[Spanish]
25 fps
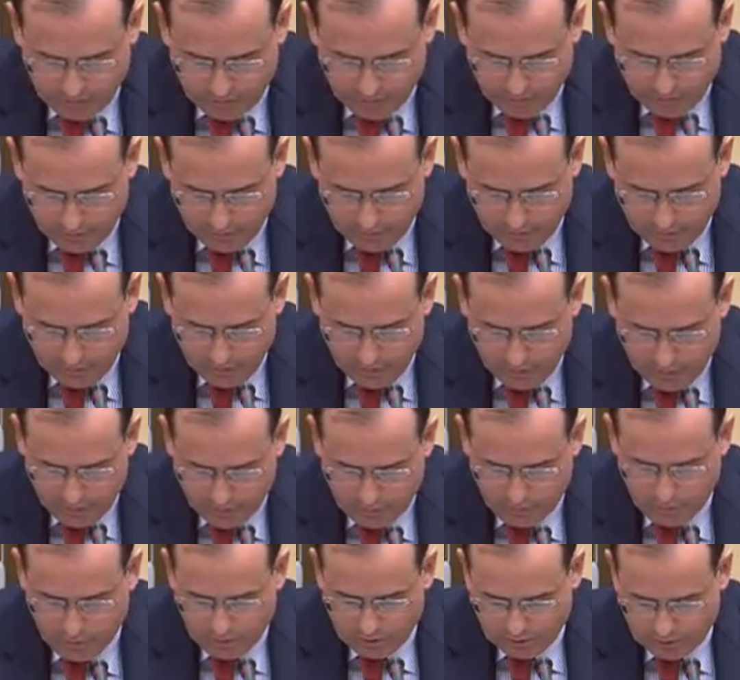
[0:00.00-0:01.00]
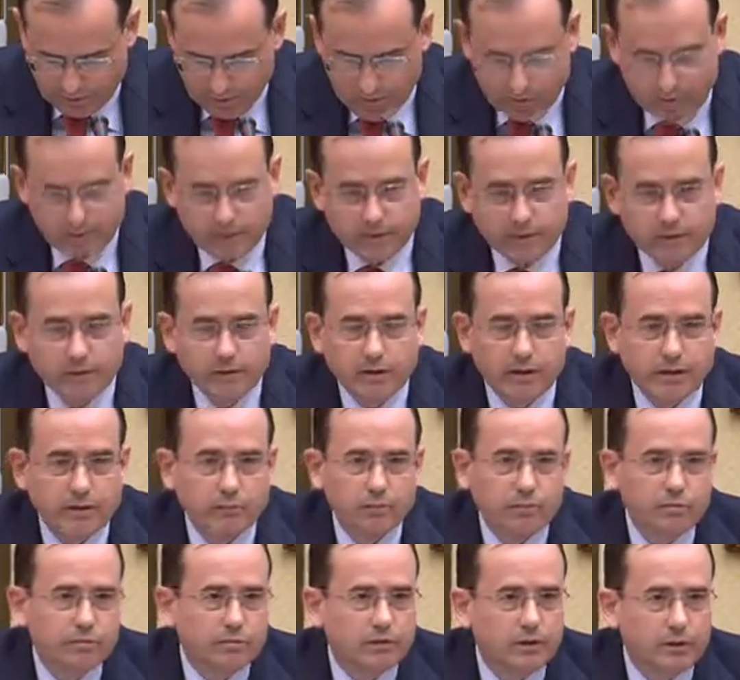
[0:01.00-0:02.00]
aprecio por la pluralidad y
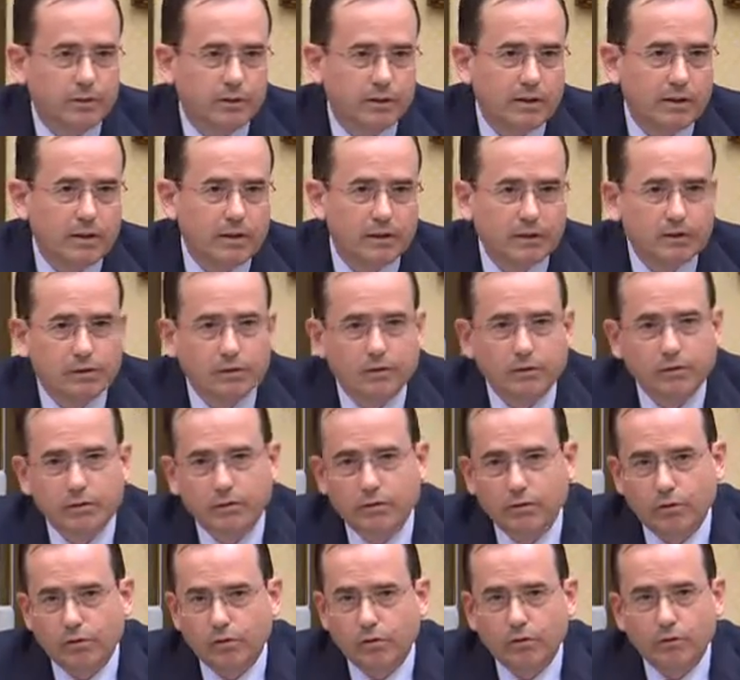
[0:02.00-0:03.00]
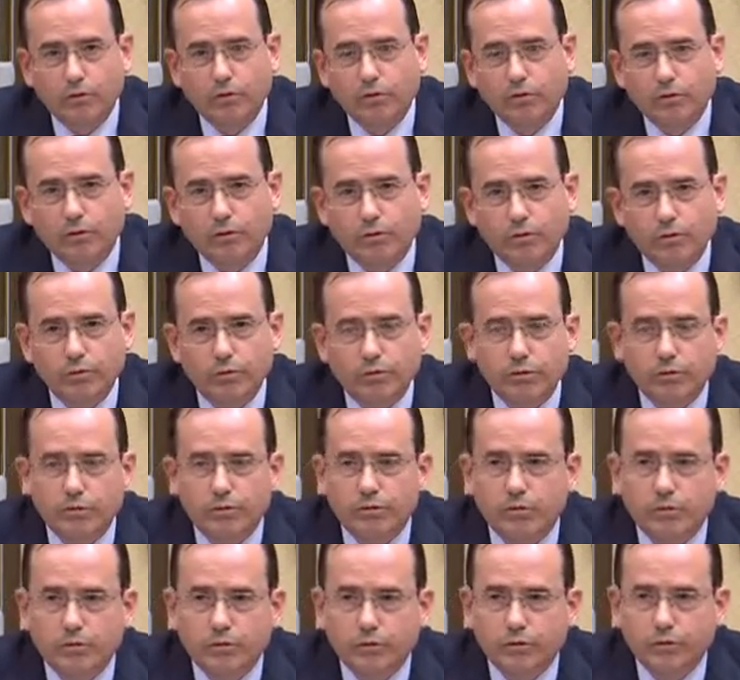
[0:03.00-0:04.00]
queremos trabajar codo con codo
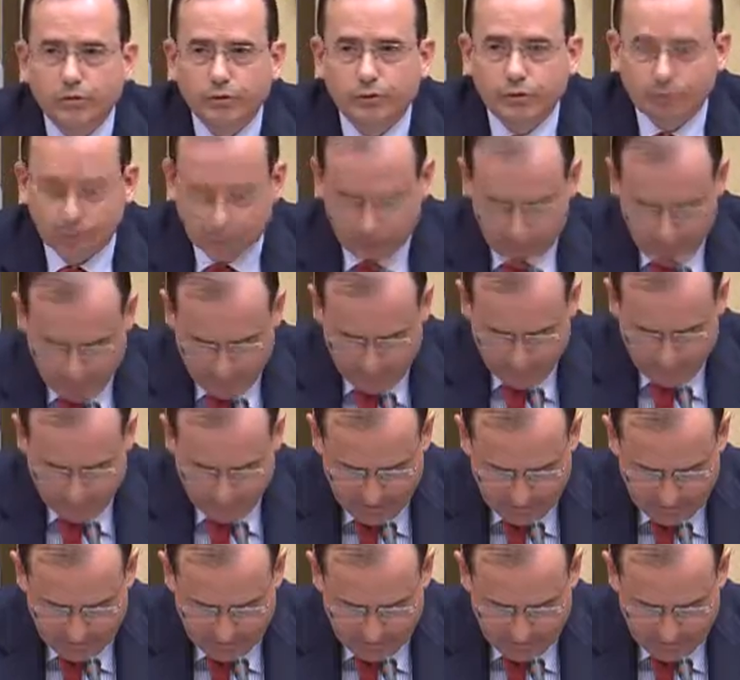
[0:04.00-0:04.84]
con todos.